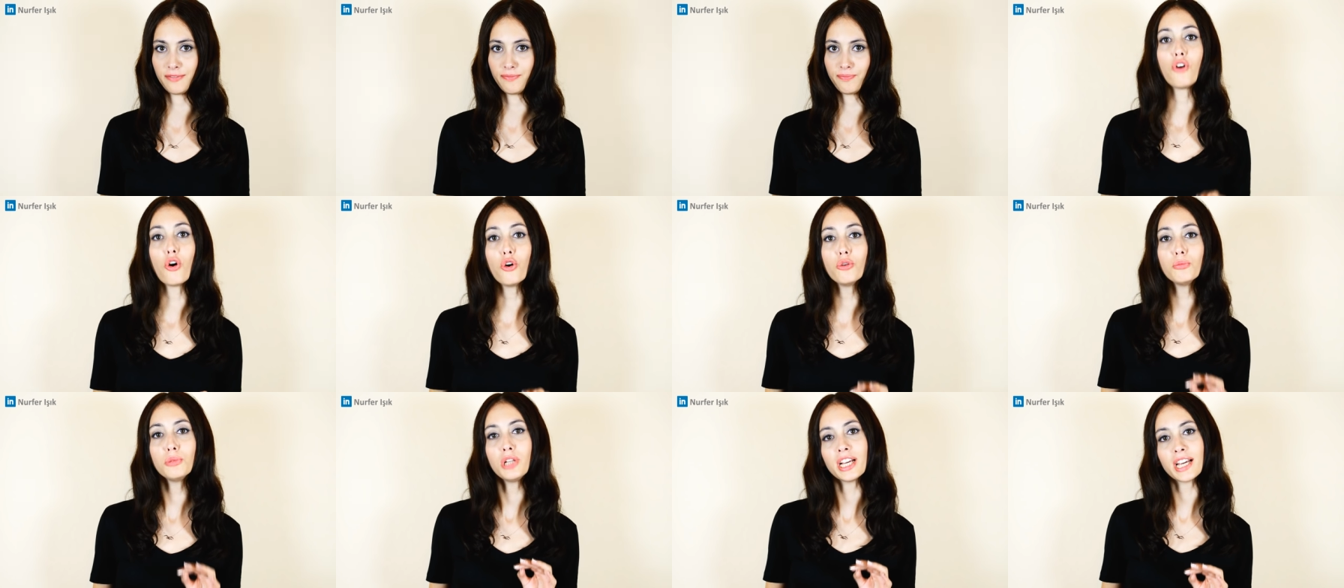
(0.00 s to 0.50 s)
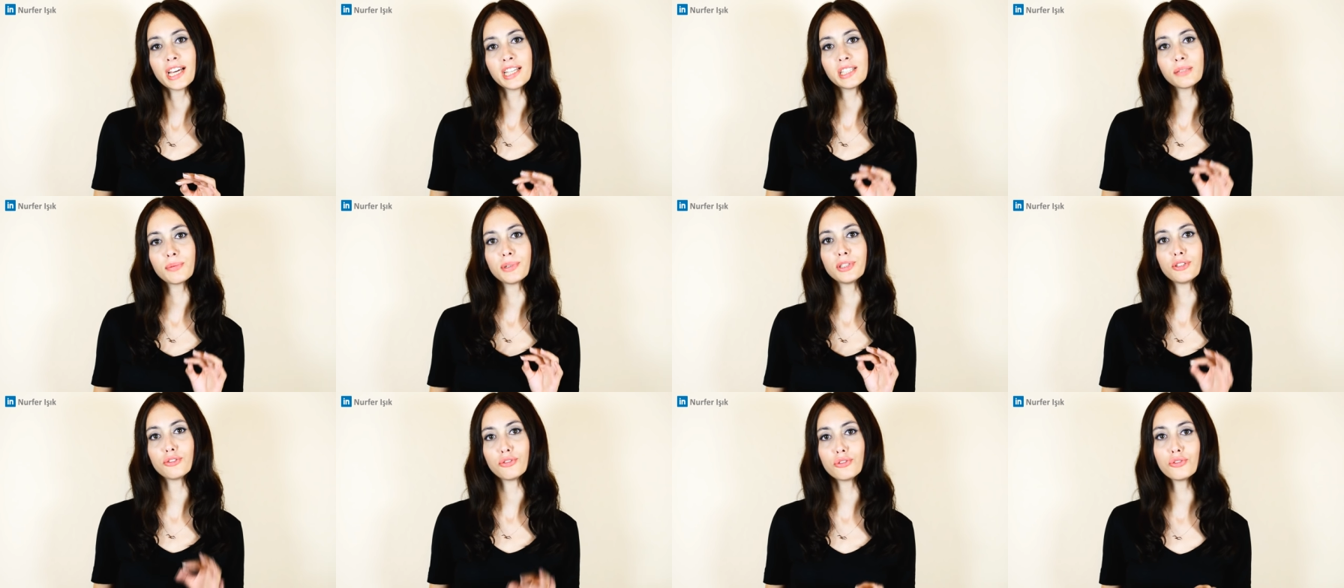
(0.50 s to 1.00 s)
Formüle
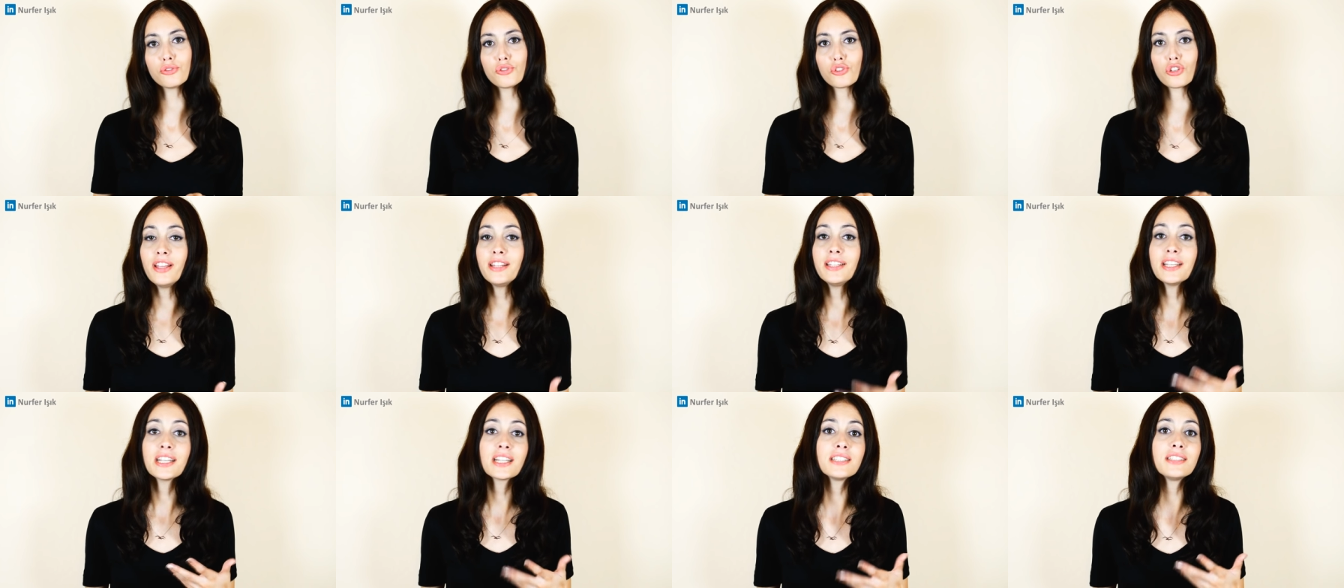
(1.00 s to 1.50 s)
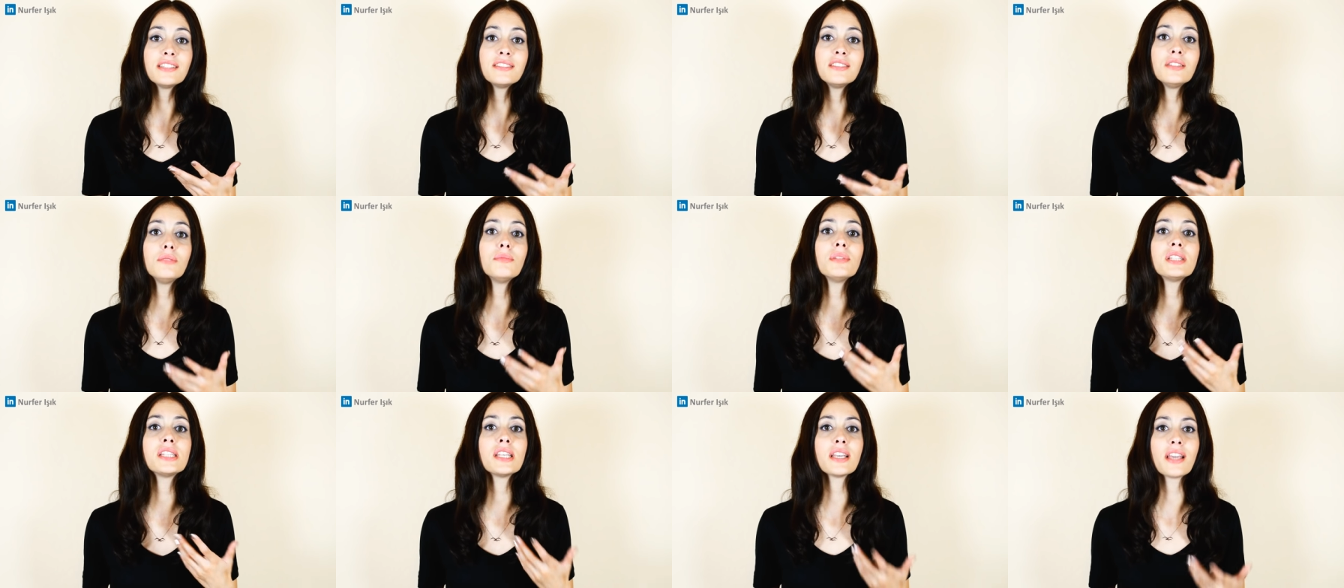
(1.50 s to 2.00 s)
geçmeden önce dikkat
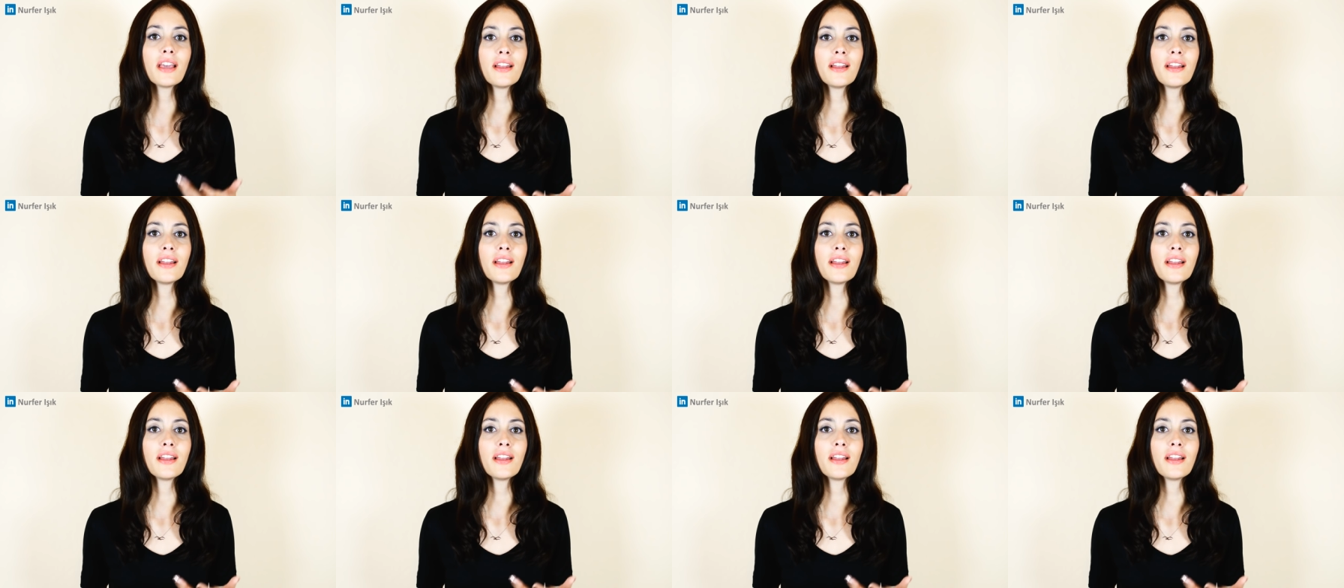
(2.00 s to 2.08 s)
edilmesi